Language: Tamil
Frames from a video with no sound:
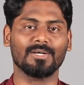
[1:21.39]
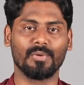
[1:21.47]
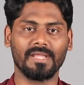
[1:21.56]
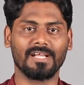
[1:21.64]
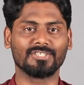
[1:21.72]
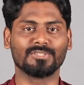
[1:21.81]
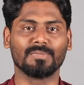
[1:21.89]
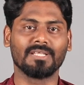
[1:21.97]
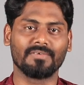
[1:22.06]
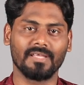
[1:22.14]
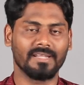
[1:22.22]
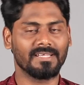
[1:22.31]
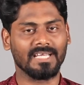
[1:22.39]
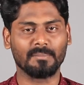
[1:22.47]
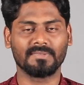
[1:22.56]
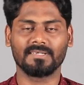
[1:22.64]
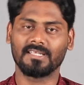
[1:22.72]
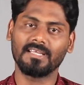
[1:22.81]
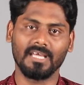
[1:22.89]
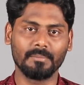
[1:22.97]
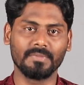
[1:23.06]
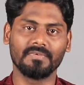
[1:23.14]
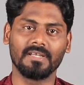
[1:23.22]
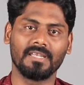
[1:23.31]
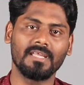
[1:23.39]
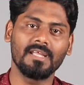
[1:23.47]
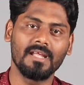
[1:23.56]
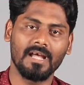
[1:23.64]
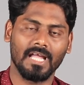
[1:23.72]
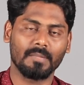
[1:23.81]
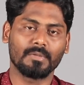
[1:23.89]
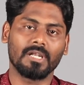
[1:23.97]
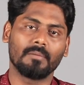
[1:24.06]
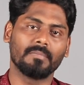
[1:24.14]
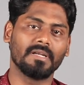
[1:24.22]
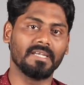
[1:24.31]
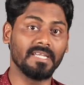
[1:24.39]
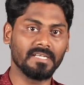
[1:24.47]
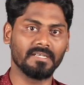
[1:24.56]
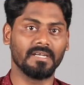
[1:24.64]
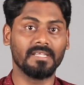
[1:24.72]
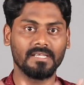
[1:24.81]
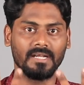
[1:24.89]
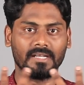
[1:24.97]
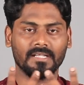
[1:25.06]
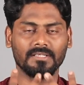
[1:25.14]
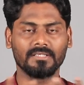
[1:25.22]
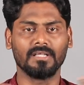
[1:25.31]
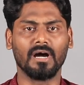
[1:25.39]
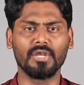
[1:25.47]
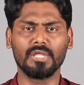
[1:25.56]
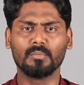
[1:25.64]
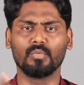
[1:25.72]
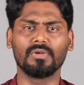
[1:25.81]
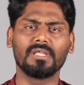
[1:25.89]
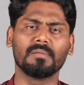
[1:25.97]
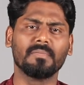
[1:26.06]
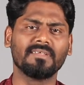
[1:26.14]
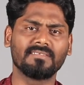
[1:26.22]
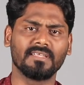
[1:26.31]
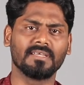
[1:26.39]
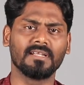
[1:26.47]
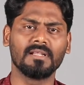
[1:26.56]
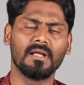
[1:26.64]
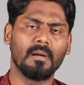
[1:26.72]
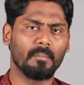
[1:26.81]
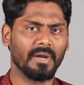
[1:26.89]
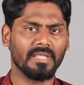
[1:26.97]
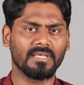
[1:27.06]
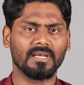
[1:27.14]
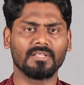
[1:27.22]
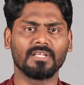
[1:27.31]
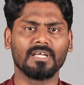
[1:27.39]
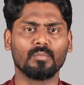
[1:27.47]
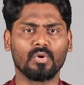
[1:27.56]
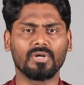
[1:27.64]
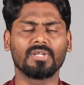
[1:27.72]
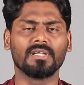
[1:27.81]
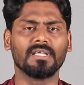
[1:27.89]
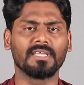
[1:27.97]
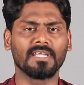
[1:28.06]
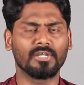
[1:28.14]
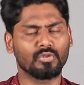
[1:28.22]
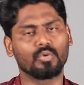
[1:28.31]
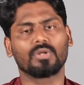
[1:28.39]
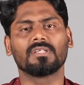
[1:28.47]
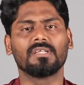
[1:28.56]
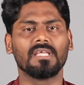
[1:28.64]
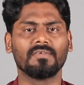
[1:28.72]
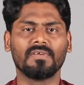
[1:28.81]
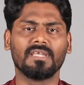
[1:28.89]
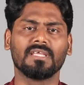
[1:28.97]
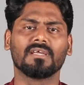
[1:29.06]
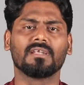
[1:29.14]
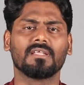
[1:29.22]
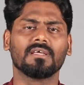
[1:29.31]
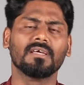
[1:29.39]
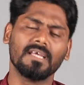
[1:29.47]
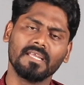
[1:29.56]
ஒரே காஸ்டியூம்லாம் வராரு கருப்பு சட்டை கருப்பு வேட்டி அது மட்டும் இல்லாமல் நீண்ட நடிகை அடர்ந்த தாடி முடி மீசைகள் படிக்காத முரட்டு இளைஞன் தொடர்ந்தறிய வேட்டி கட்டு